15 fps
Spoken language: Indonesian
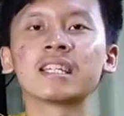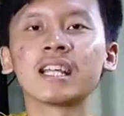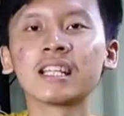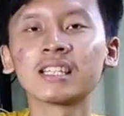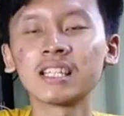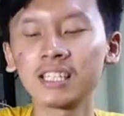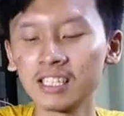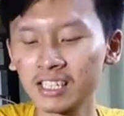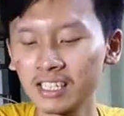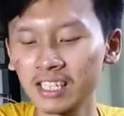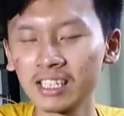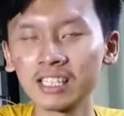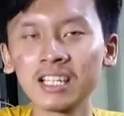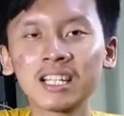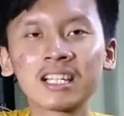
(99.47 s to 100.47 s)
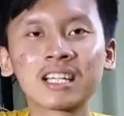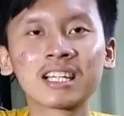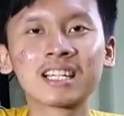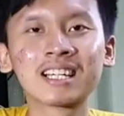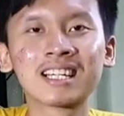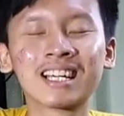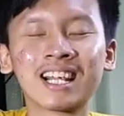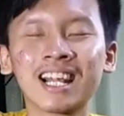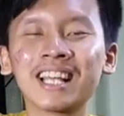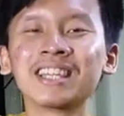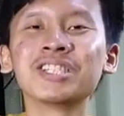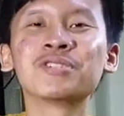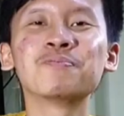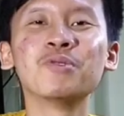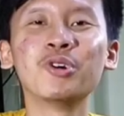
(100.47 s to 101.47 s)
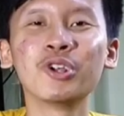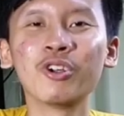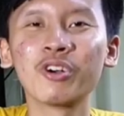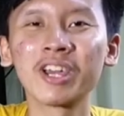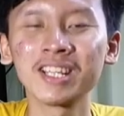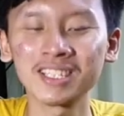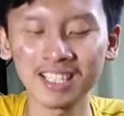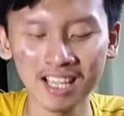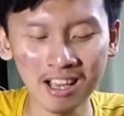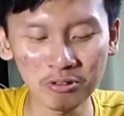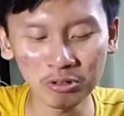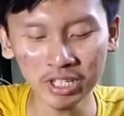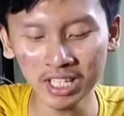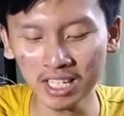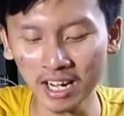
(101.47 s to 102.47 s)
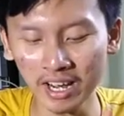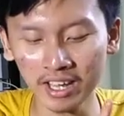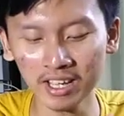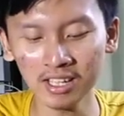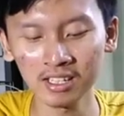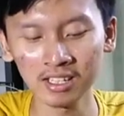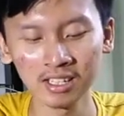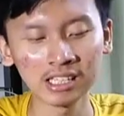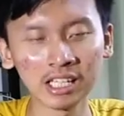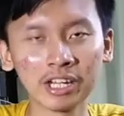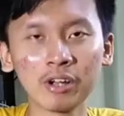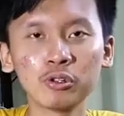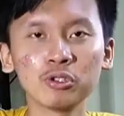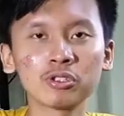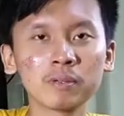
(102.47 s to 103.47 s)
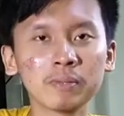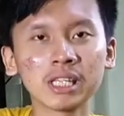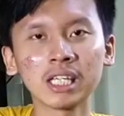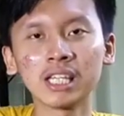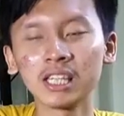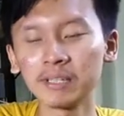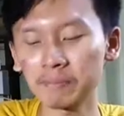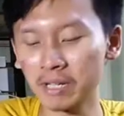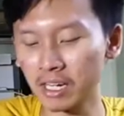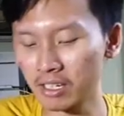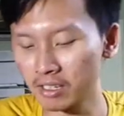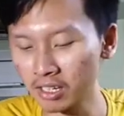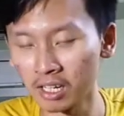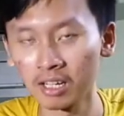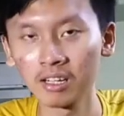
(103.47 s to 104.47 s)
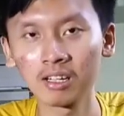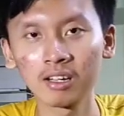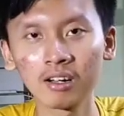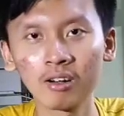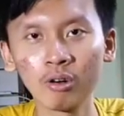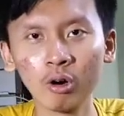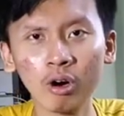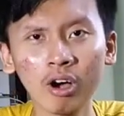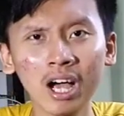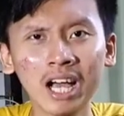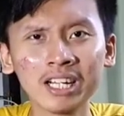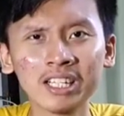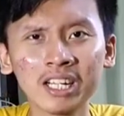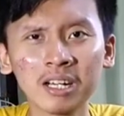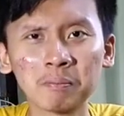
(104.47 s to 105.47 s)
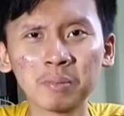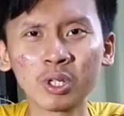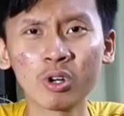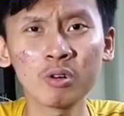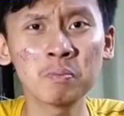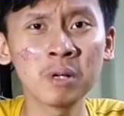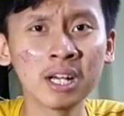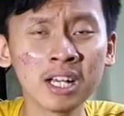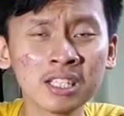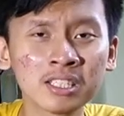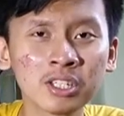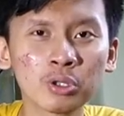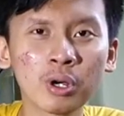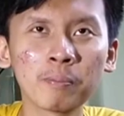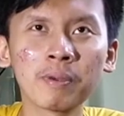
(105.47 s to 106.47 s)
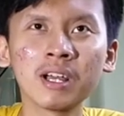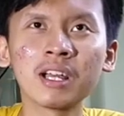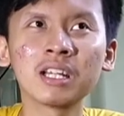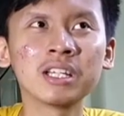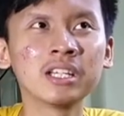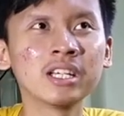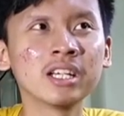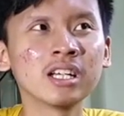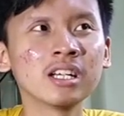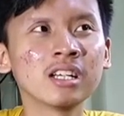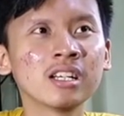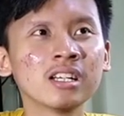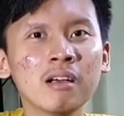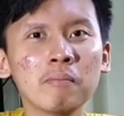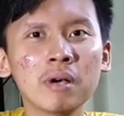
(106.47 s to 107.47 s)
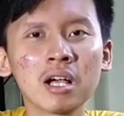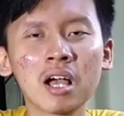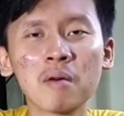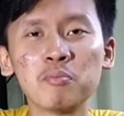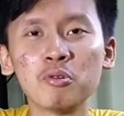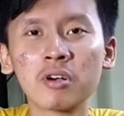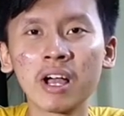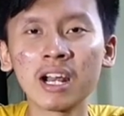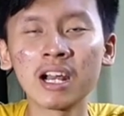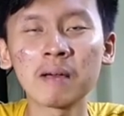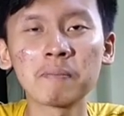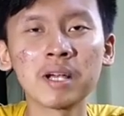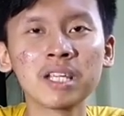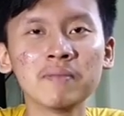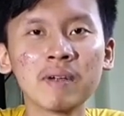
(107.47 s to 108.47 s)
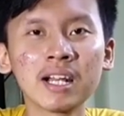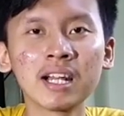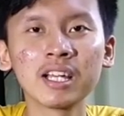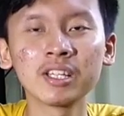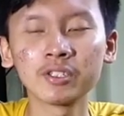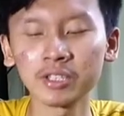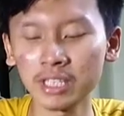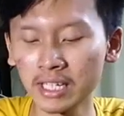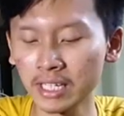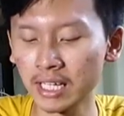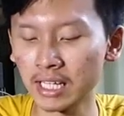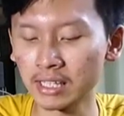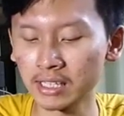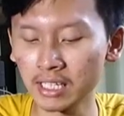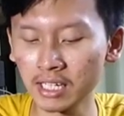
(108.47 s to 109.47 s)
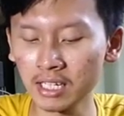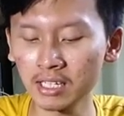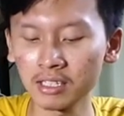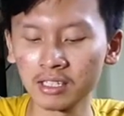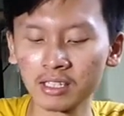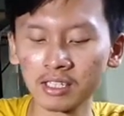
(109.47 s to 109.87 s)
ternyata kita gratis mono guys aku kira ya tadi aku tuh sempat ngintip kan ah kok ada peacock bass gitu apa dia menggabungkan apa gimana gitu ternyata